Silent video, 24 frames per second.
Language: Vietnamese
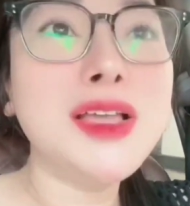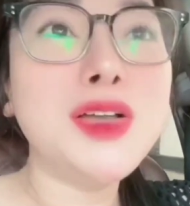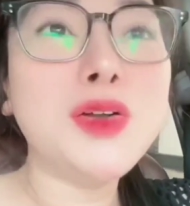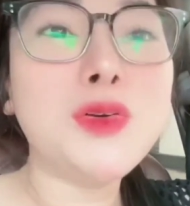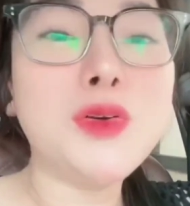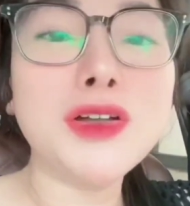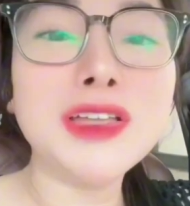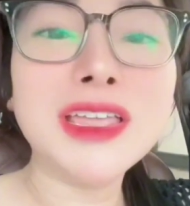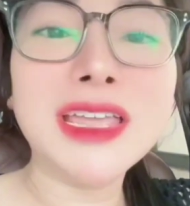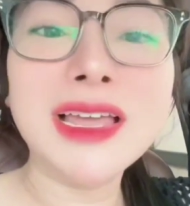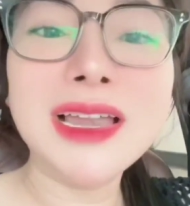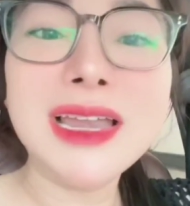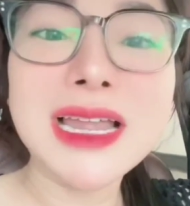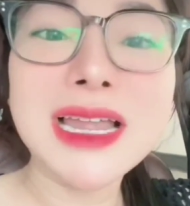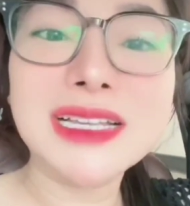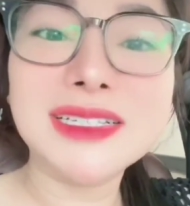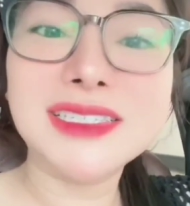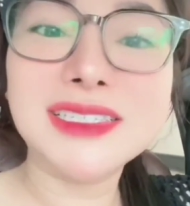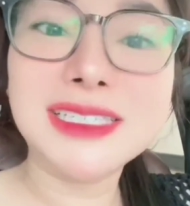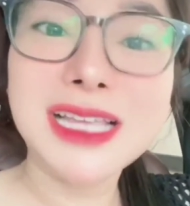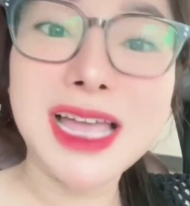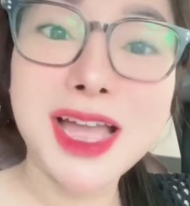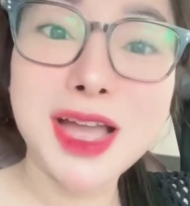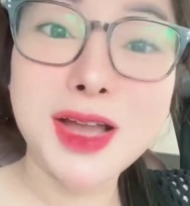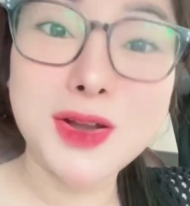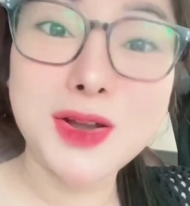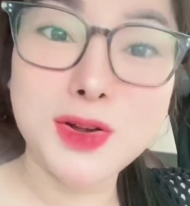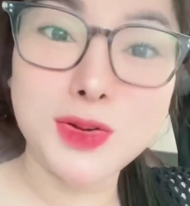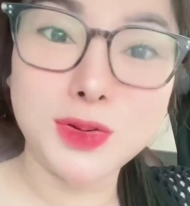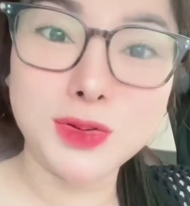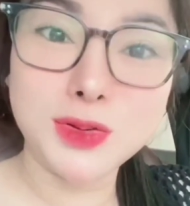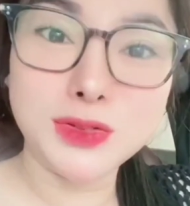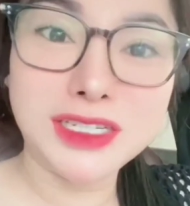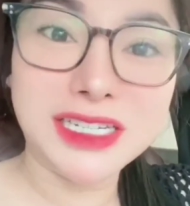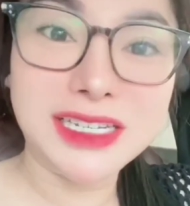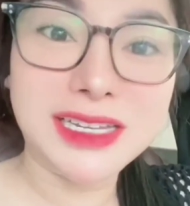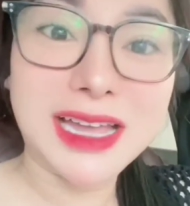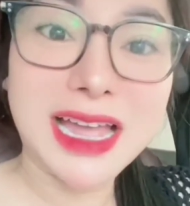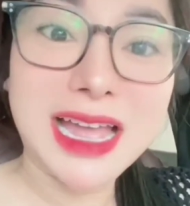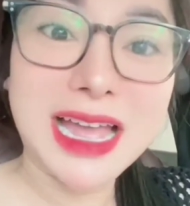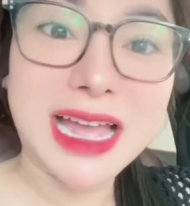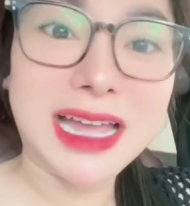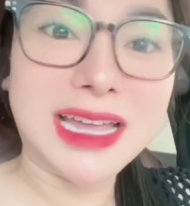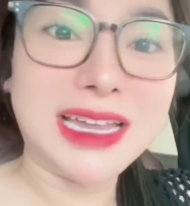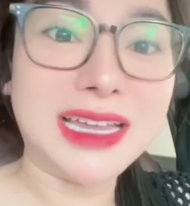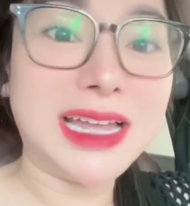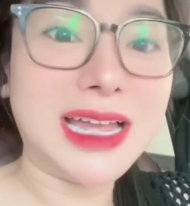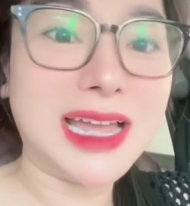có ừ. nghĩa là sao chị
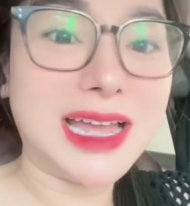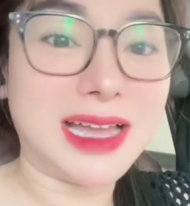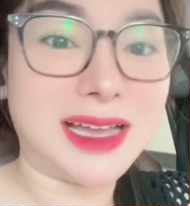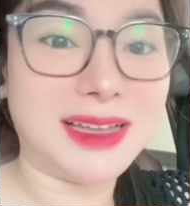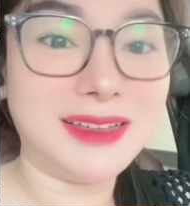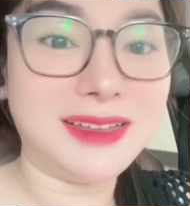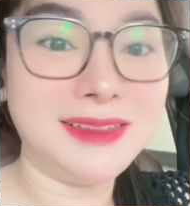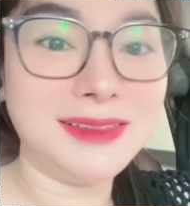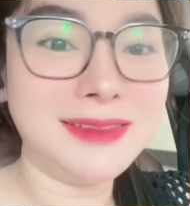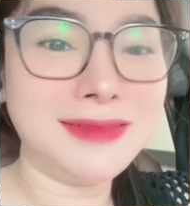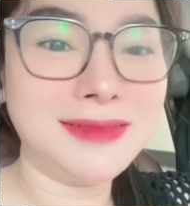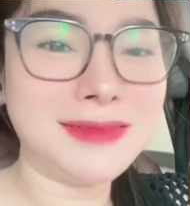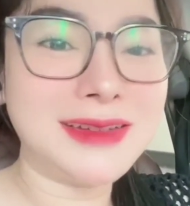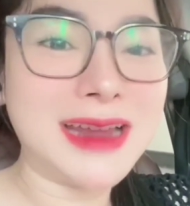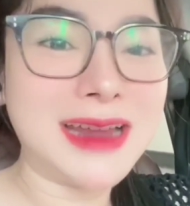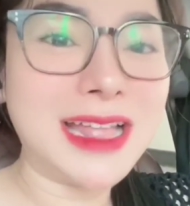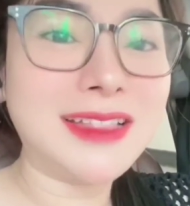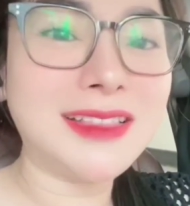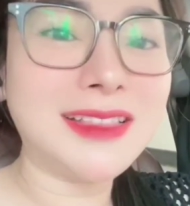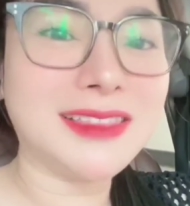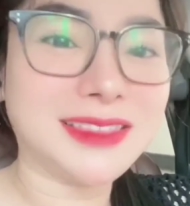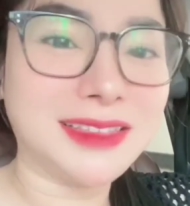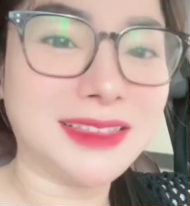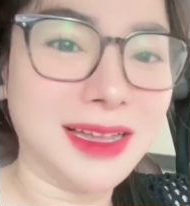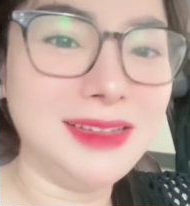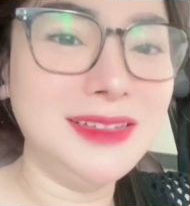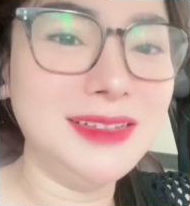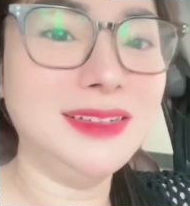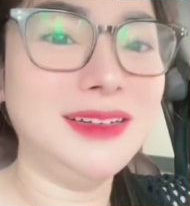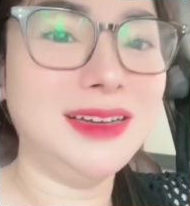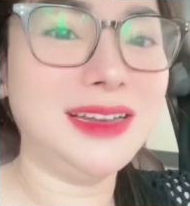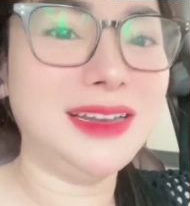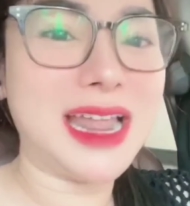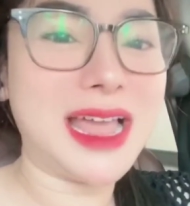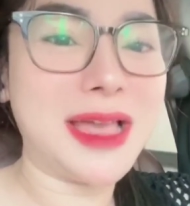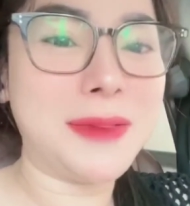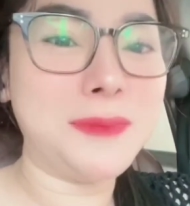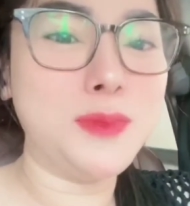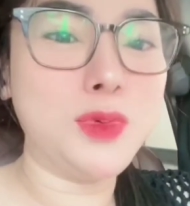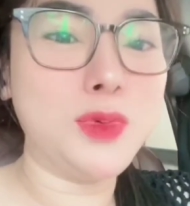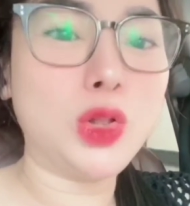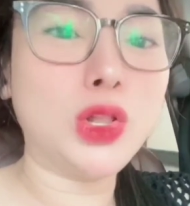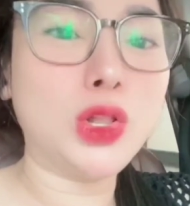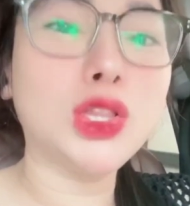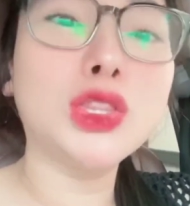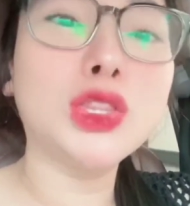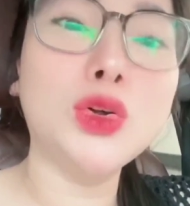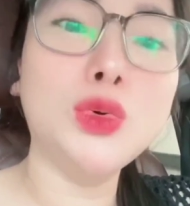hai á đã từng là một
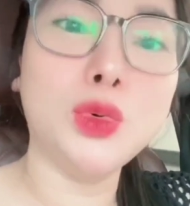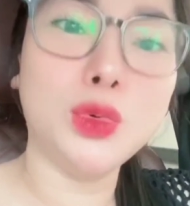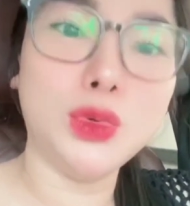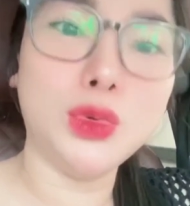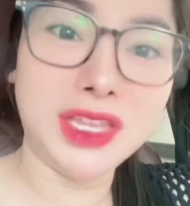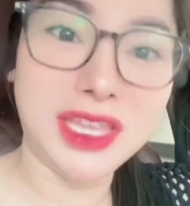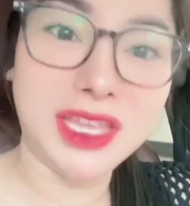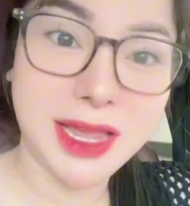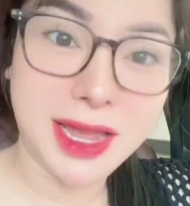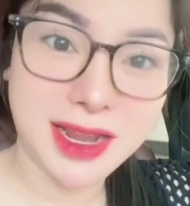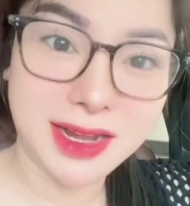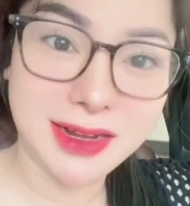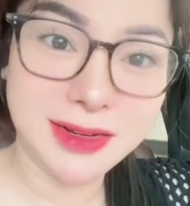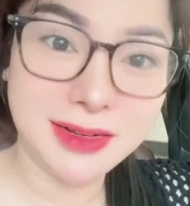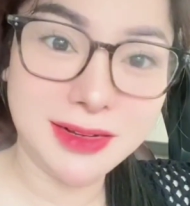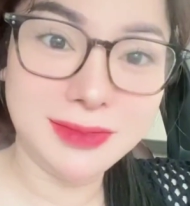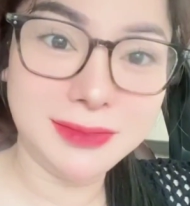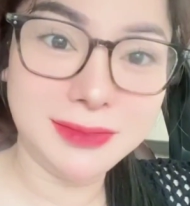tù nhân